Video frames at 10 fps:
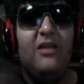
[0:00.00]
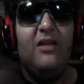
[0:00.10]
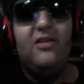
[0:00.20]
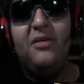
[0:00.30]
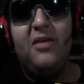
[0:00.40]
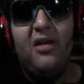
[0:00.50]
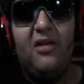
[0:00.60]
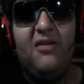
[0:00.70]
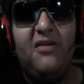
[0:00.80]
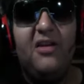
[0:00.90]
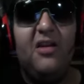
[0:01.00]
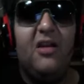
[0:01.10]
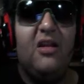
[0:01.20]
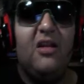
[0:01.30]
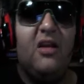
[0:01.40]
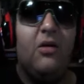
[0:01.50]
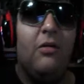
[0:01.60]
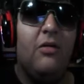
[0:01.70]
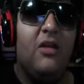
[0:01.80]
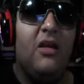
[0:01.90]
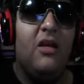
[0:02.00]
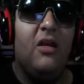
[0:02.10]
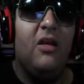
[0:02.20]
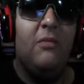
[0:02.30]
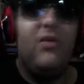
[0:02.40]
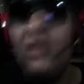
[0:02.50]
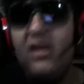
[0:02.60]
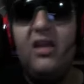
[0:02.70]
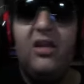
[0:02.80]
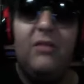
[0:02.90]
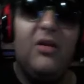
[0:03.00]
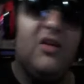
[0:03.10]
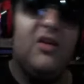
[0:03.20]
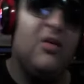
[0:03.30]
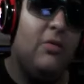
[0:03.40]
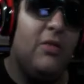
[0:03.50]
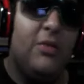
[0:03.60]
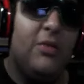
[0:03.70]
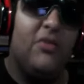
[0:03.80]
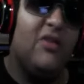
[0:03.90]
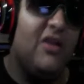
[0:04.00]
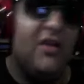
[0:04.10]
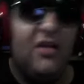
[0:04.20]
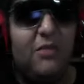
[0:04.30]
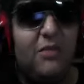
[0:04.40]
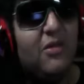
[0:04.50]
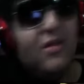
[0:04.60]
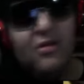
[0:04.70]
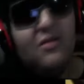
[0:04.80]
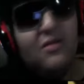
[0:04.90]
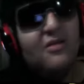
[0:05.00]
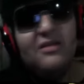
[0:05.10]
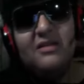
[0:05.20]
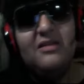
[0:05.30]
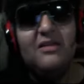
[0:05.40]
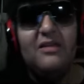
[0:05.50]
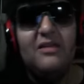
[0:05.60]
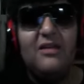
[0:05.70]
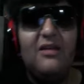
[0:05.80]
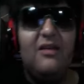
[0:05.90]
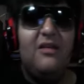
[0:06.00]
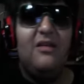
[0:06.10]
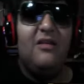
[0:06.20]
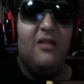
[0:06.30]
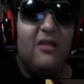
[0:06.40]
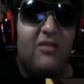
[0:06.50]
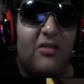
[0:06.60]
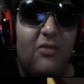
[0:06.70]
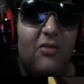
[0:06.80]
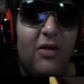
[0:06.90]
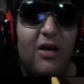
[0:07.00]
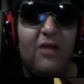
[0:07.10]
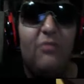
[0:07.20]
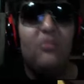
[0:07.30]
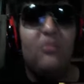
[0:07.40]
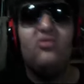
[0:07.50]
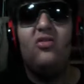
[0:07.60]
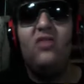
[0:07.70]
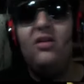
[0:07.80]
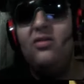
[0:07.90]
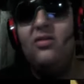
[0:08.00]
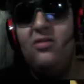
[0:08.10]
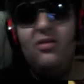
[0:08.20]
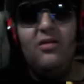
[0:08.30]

La streamer que se disfraza de, de, de personaje de anime, que se cosplay de personaje de anime, digo. Se, busca mucho sin ¿no?